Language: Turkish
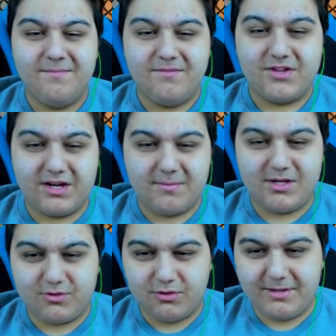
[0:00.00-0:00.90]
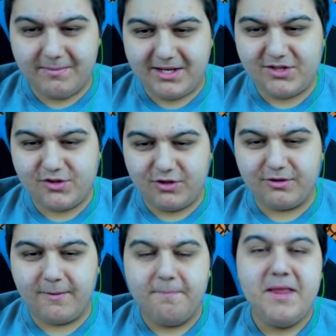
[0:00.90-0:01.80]
Bakmaya birinci
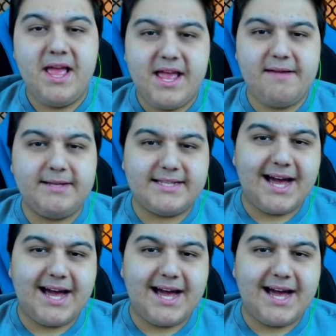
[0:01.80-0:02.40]
oldu. Evet